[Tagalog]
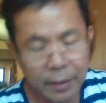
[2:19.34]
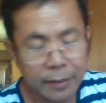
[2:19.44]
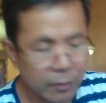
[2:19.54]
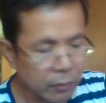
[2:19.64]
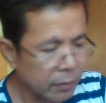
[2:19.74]

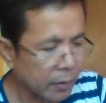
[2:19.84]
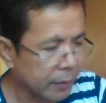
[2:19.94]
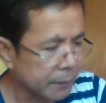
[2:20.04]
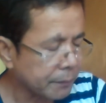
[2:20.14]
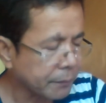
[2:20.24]
Nasagot ko
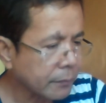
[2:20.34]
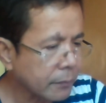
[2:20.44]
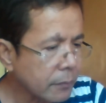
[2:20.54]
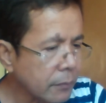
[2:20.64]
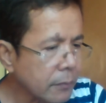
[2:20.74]
lang
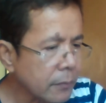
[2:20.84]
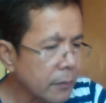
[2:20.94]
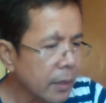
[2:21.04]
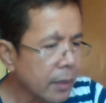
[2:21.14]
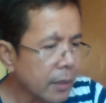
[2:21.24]

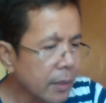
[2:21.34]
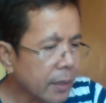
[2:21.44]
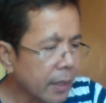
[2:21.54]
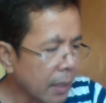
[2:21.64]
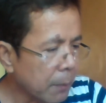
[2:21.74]

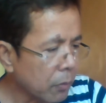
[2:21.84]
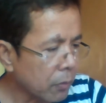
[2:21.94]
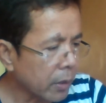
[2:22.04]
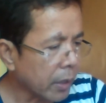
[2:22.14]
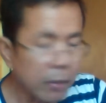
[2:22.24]
kailan po
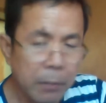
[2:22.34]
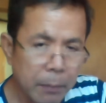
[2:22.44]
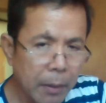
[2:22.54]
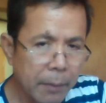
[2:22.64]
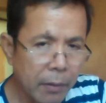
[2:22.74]
kayo
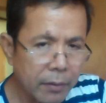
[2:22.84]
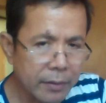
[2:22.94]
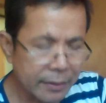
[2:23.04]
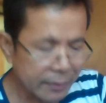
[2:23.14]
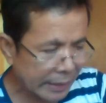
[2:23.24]
magbabago
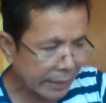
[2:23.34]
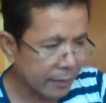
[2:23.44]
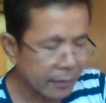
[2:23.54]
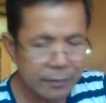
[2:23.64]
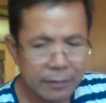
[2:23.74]
sa skill.
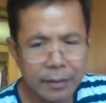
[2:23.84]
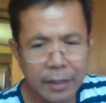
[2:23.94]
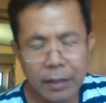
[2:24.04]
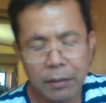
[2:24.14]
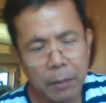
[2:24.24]
Oh.
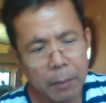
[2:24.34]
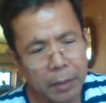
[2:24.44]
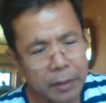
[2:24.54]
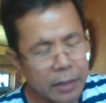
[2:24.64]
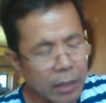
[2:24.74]
Kaya nga ba,
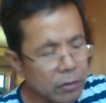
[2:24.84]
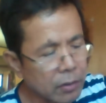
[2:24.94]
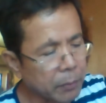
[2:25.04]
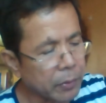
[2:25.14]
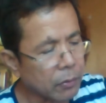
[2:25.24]
plansyado
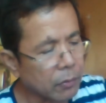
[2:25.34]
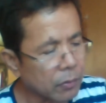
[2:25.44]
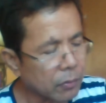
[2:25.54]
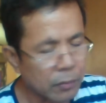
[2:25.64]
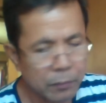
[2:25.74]
na po yung
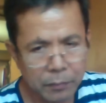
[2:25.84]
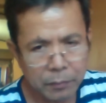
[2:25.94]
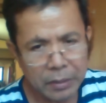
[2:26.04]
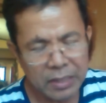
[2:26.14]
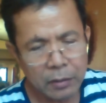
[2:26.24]

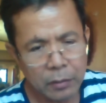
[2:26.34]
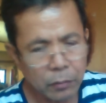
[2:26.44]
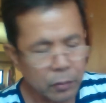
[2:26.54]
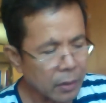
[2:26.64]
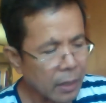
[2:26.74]

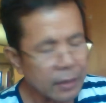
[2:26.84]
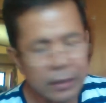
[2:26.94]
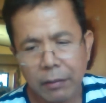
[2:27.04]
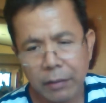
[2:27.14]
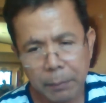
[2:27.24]

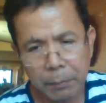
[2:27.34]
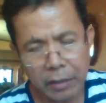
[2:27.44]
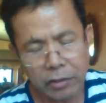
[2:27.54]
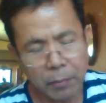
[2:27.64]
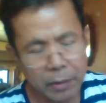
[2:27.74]
kontrata oh. o kaya
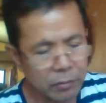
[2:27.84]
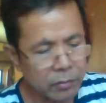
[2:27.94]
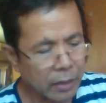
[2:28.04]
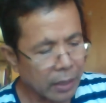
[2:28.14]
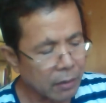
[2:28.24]
pakiuman
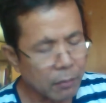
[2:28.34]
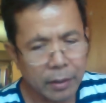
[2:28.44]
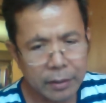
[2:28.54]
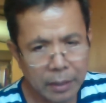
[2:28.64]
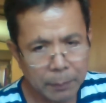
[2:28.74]
sa
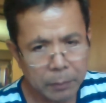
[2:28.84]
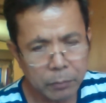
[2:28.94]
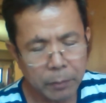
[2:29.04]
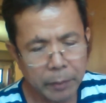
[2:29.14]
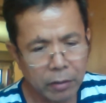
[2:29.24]
arawan, dapat
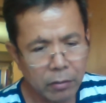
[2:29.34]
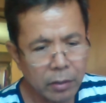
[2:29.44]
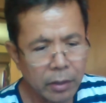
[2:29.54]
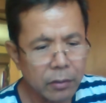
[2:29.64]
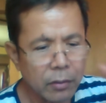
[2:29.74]
po meron
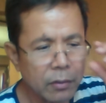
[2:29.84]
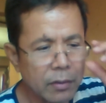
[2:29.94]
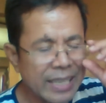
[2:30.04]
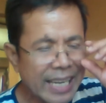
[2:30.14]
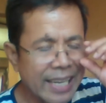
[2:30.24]
kayong
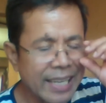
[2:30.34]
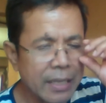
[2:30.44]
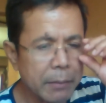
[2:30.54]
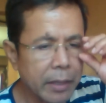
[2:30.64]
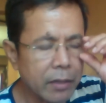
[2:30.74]

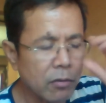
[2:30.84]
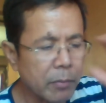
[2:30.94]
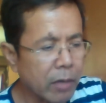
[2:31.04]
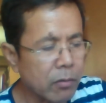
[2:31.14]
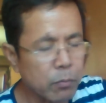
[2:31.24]
agreement o
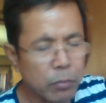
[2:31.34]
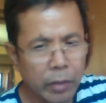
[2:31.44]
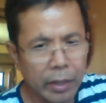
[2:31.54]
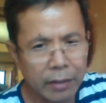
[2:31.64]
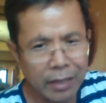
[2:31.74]
meron po
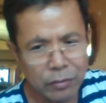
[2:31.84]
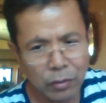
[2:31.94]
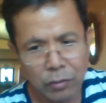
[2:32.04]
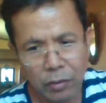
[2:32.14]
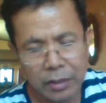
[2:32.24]
kayong
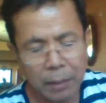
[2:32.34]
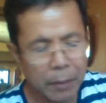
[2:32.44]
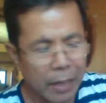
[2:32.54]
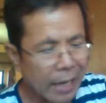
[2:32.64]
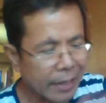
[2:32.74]
kasunduan na
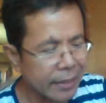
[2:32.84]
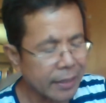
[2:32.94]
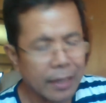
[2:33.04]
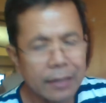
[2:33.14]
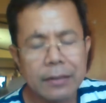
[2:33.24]

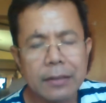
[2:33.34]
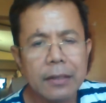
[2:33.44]
pa-agreean